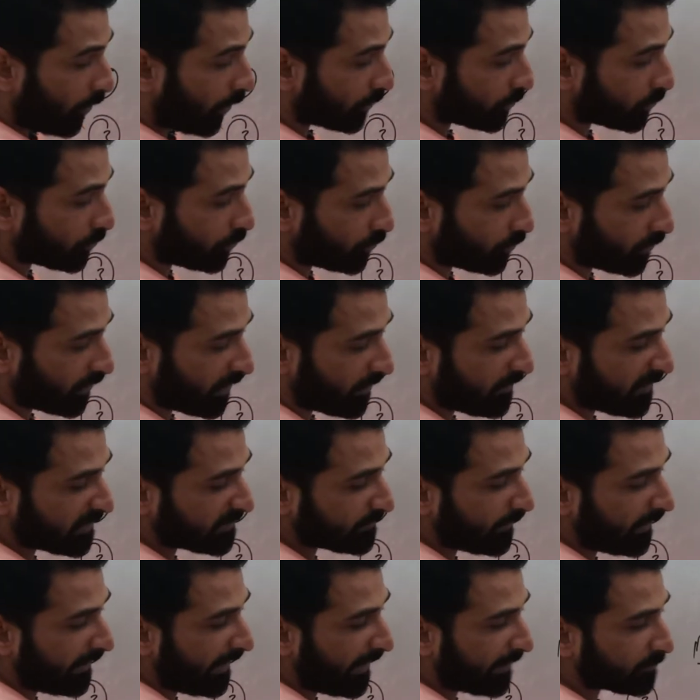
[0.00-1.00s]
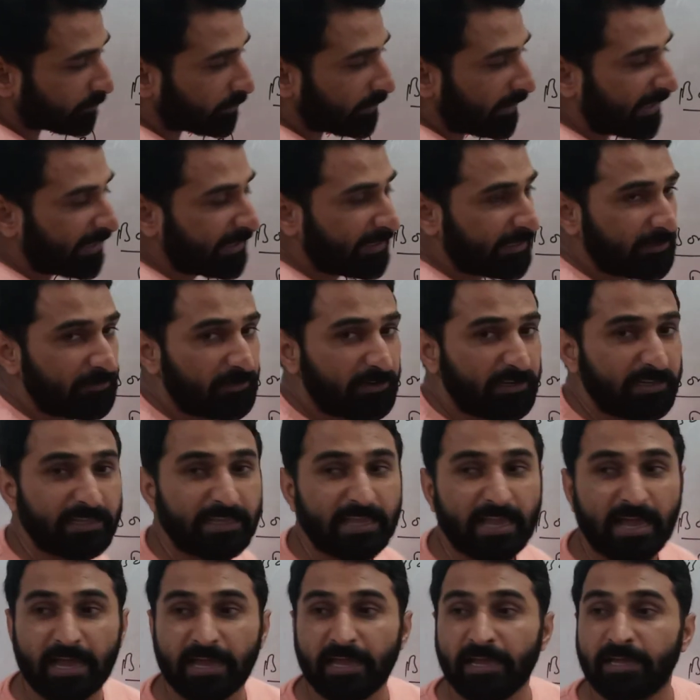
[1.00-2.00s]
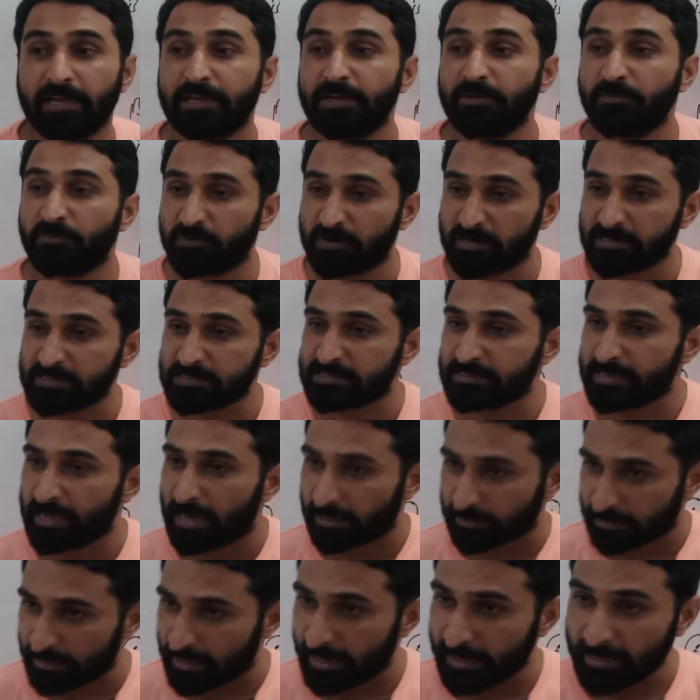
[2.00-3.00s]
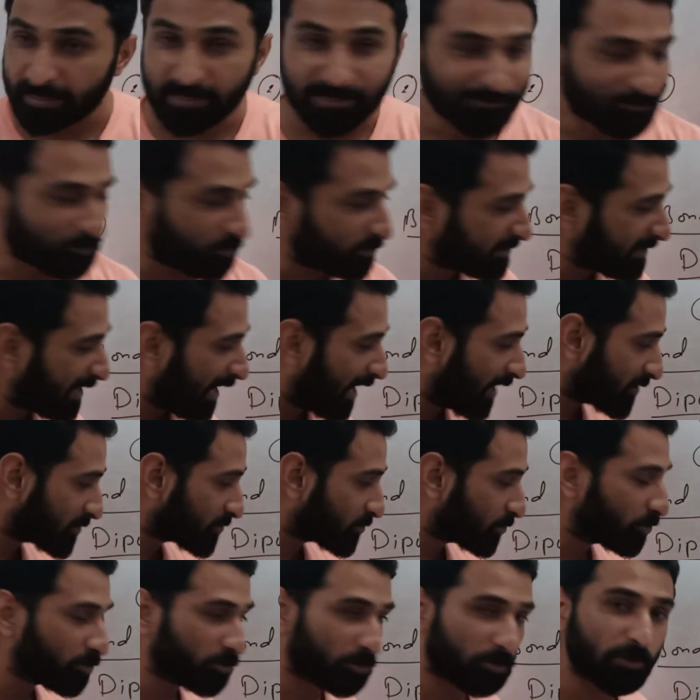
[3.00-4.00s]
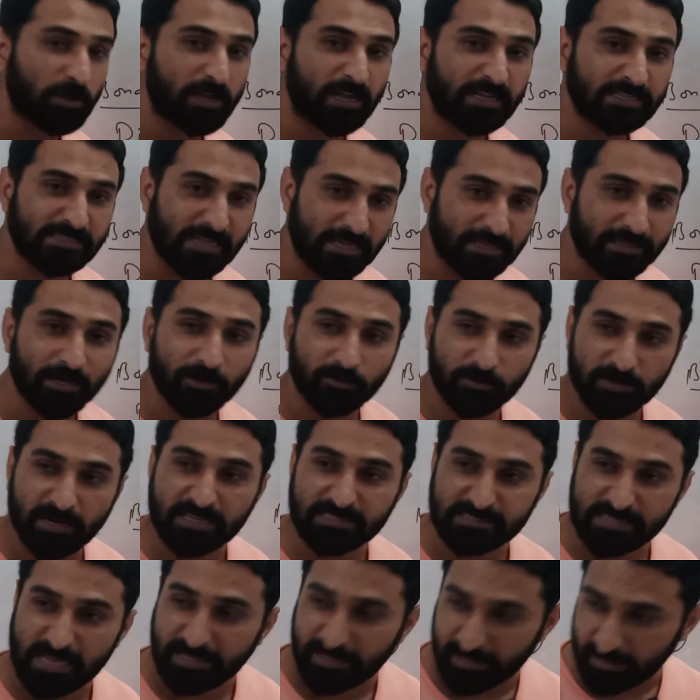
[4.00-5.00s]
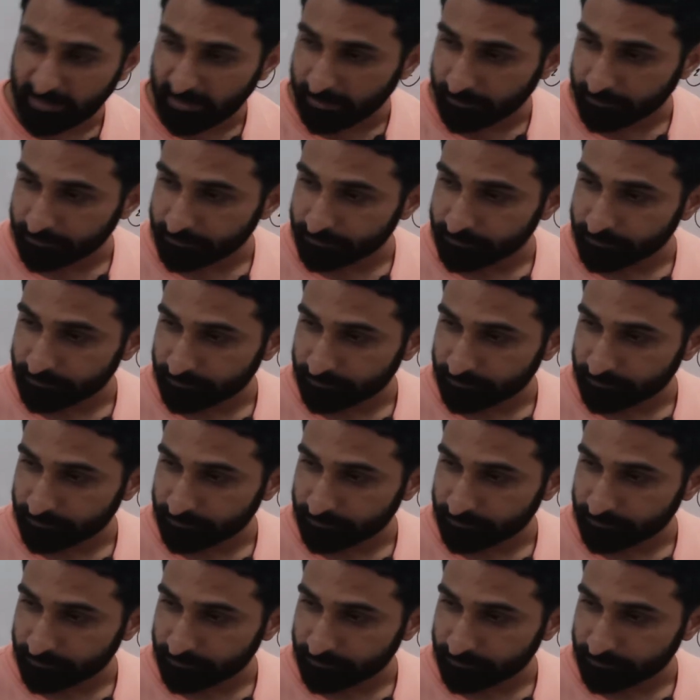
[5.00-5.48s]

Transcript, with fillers: और दोनों के बीच में इलेक्ट्रोनेगेटिविटी क्या है डिफरेंस ज़्यादा है तो चार्ज तो दोनों का ज़्यादा होना चाहिए ना